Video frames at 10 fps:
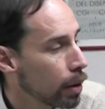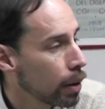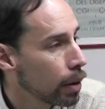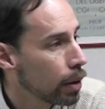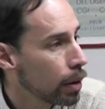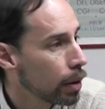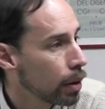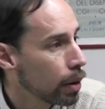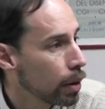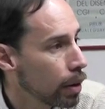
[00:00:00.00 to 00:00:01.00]
¿Para qué
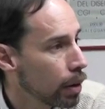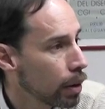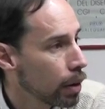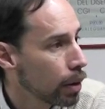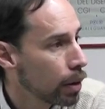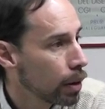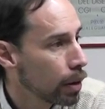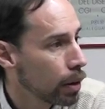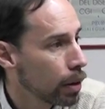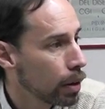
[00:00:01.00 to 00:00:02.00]
sirven este, e, e,
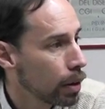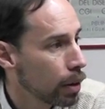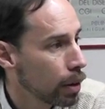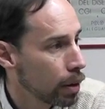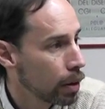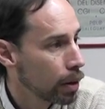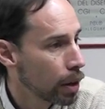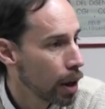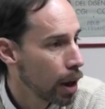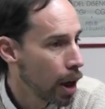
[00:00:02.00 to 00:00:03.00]
estas reuniones?
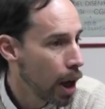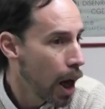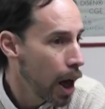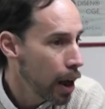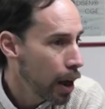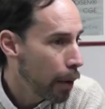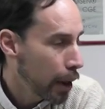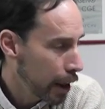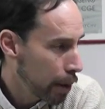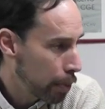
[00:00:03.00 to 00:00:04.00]
La
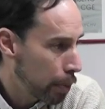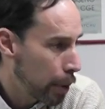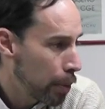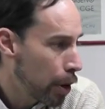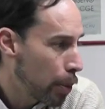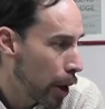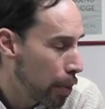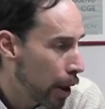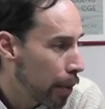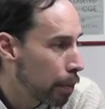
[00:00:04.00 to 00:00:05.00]
verdad que primero por ahí
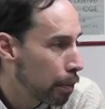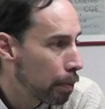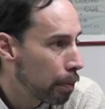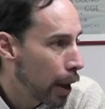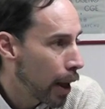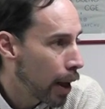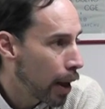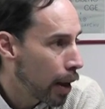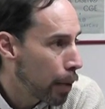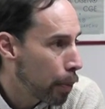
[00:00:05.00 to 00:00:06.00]
para
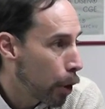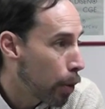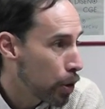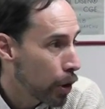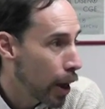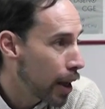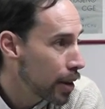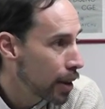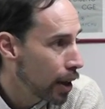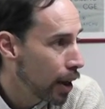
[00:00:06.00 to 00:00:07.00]
para
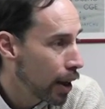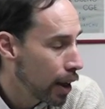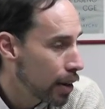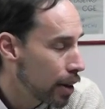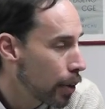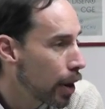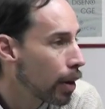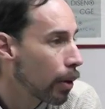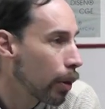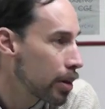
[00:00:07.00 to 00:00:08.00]
promocionarse, si
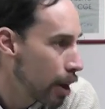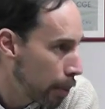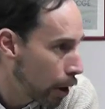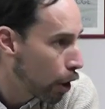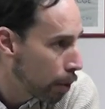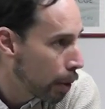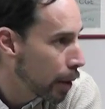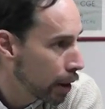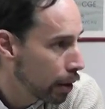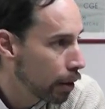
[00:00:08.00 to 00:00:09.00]
bien no es el mejor
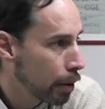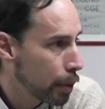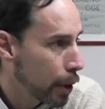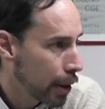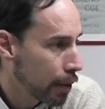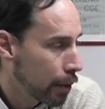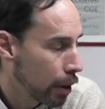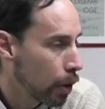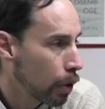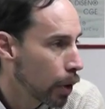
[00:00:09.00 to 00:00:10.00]
momento, porque
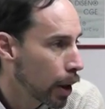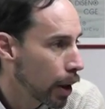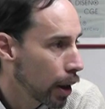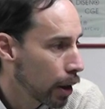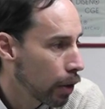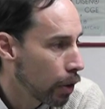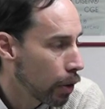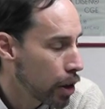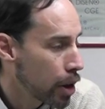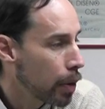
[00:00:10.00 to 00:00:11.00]
no es que no,
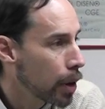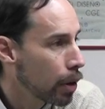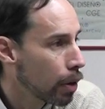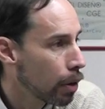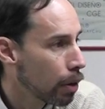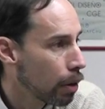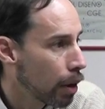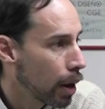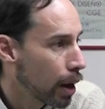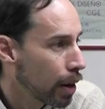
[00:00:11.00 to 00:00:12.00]
haya
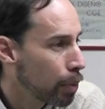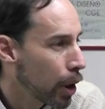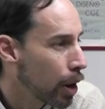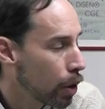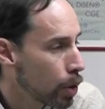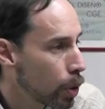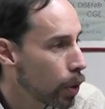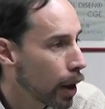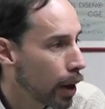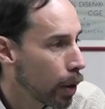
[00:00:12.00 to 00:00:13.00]
habido eh, por ahí
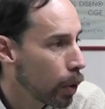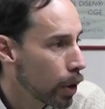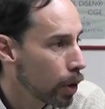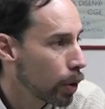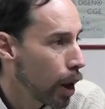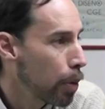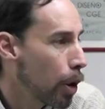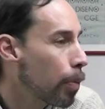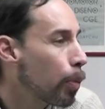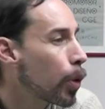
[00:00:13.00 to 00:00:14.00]
consultas de algún industrial,
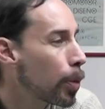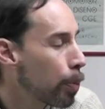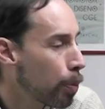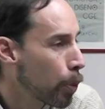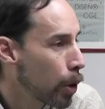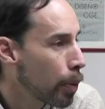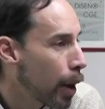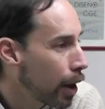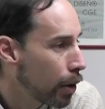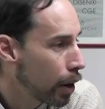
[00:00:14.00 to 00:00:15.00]
pero es muy, muy
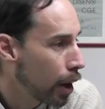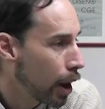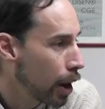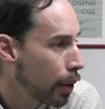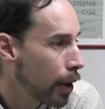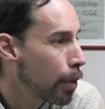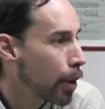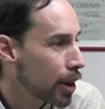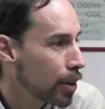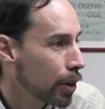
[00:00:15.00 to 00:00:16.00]
bajo el, nivel de
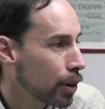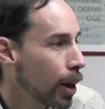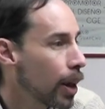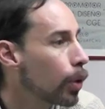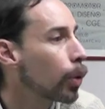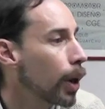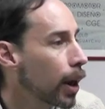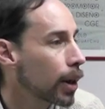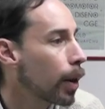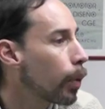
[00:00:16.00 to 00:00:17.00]
participación del
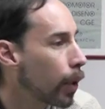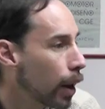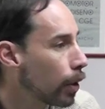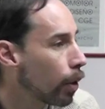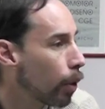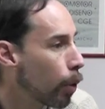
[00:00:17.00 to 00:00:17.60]
industrial que está buscando